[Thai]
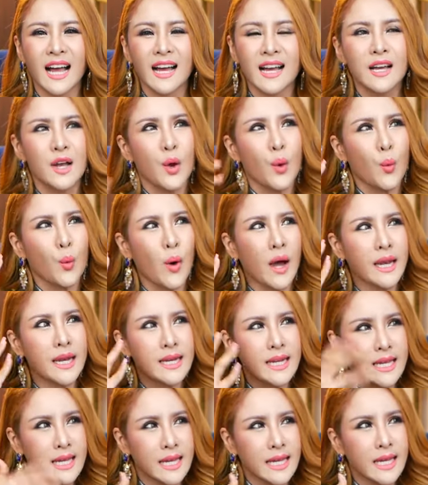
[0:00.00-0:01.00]
คะวัน
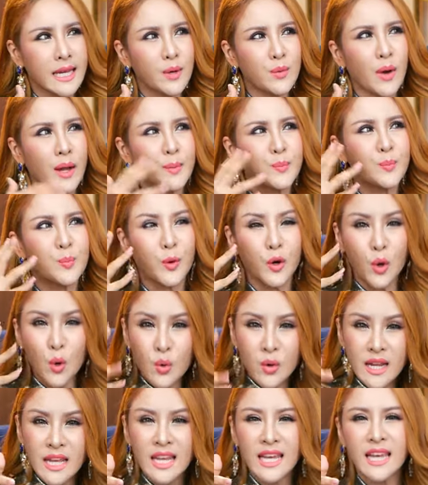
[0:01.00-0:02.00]
นี้วันพ
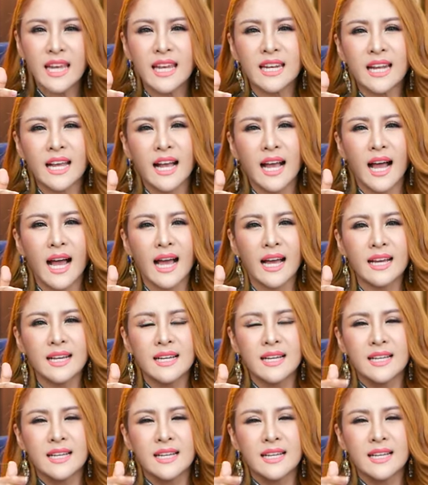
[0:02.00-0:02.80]
รุ่งนี้นะคะ